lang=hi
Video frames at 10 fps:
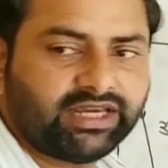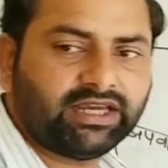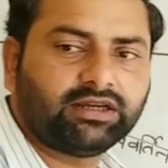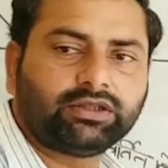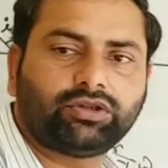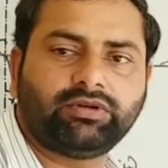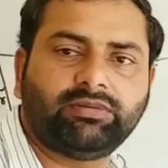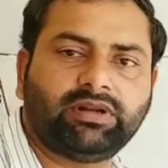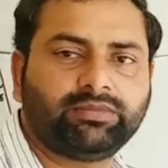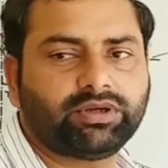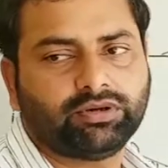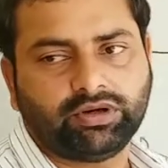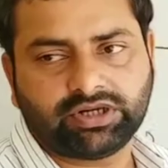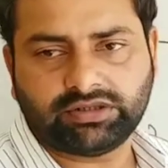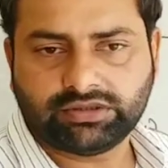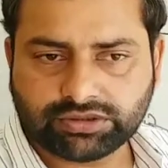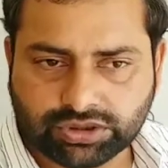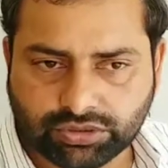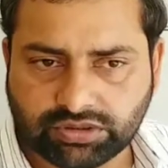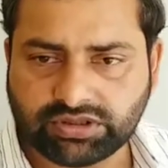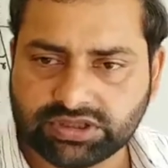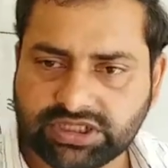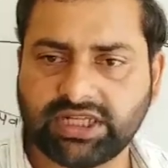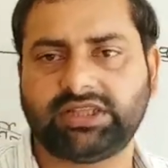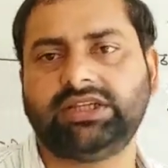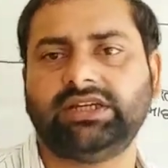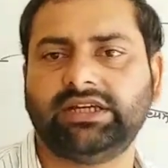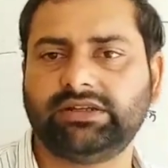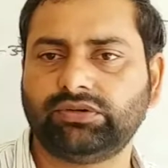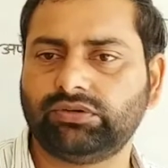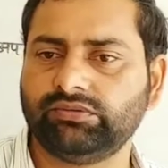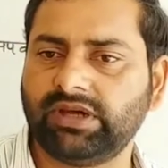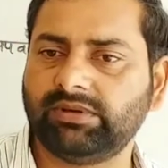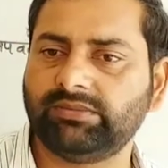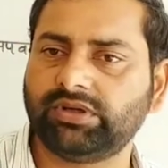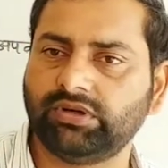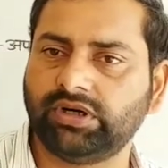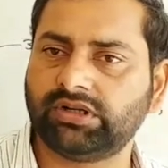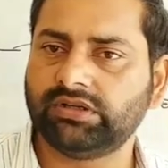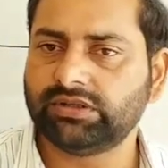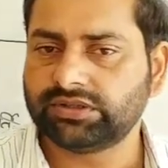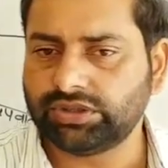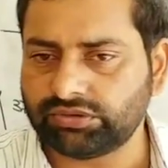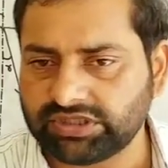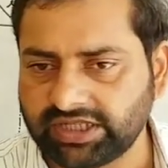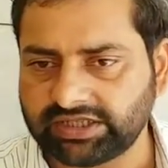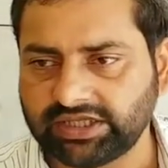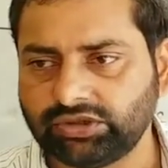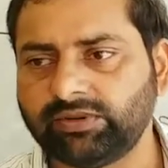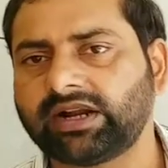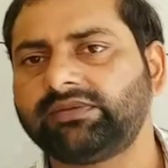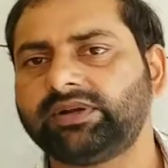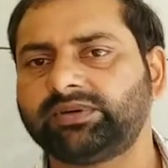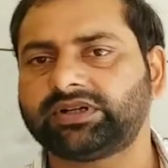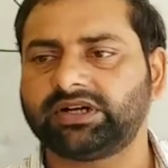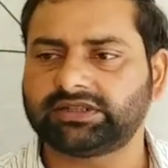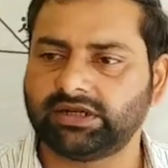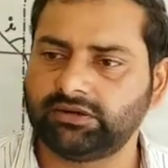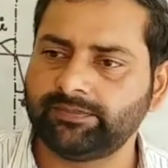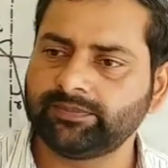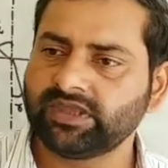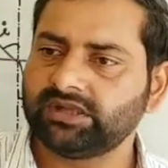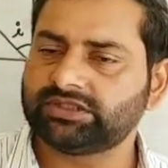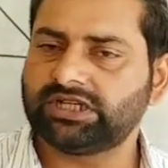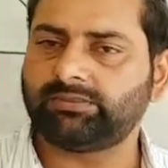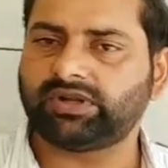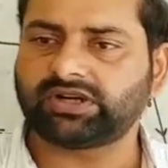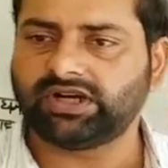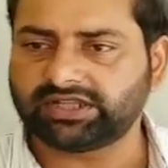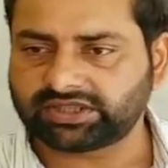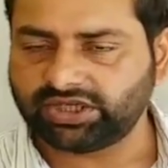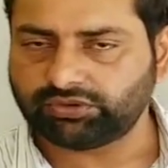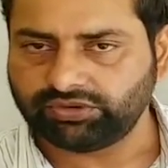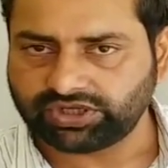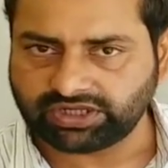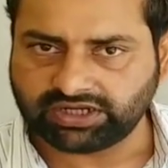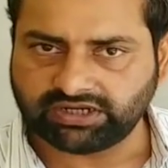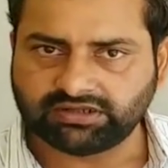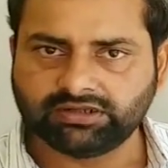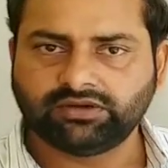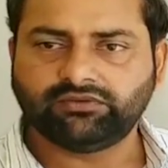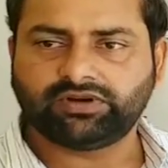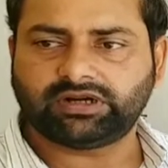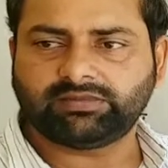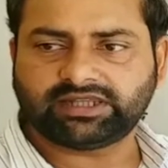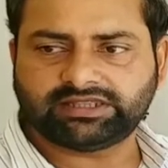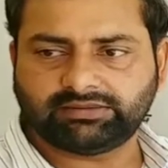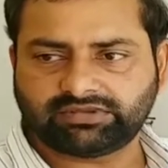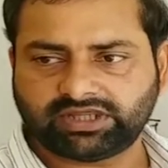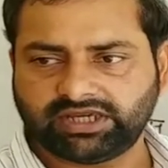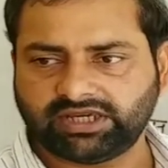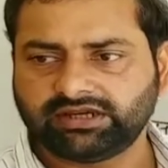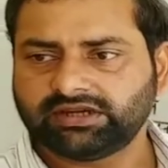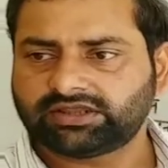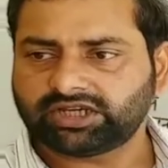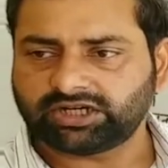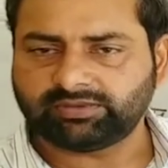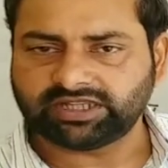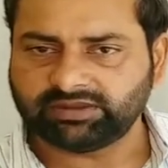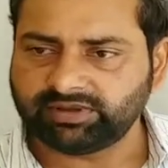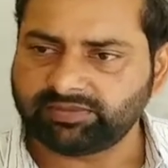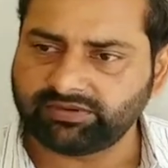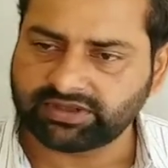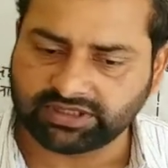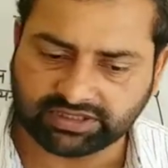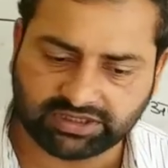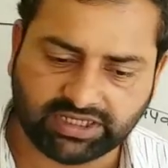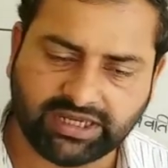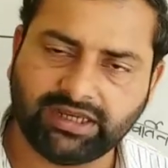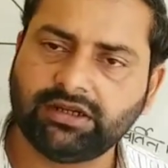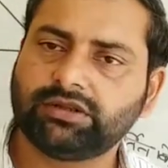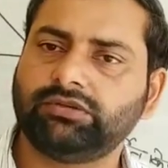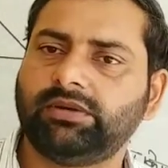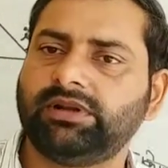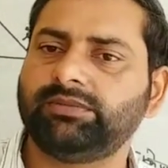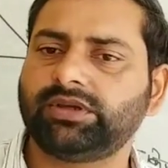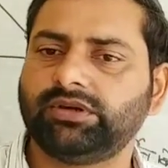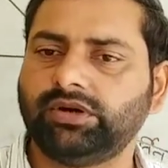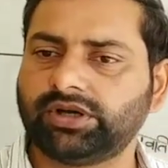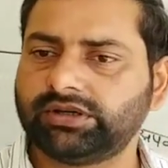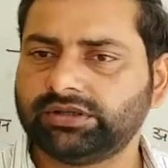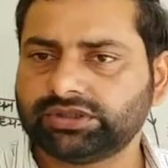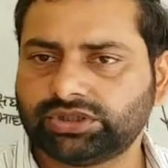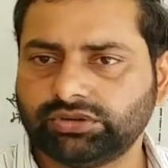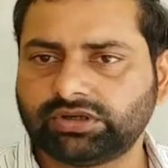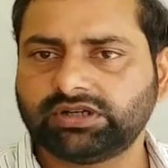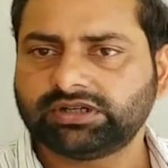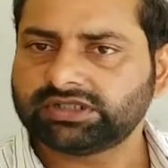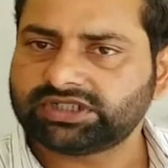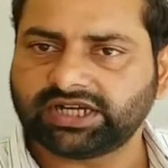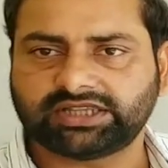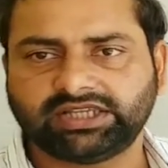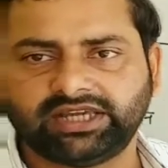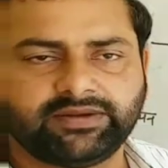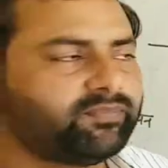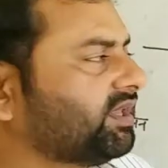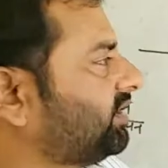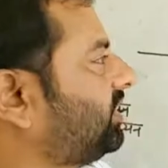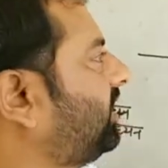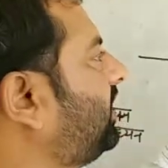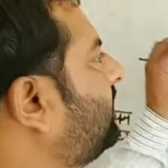है तो वह विलंब की ओर झुक जाती है वह की ओर झुक जाती है दोबारा फिर रिपीट करता हूँ जब प्रकाश की कोई किरण वेल माध्यम से सघन माध्यम में प्रवेश करती है तो वह विलंब की ओर झुक जाती है ये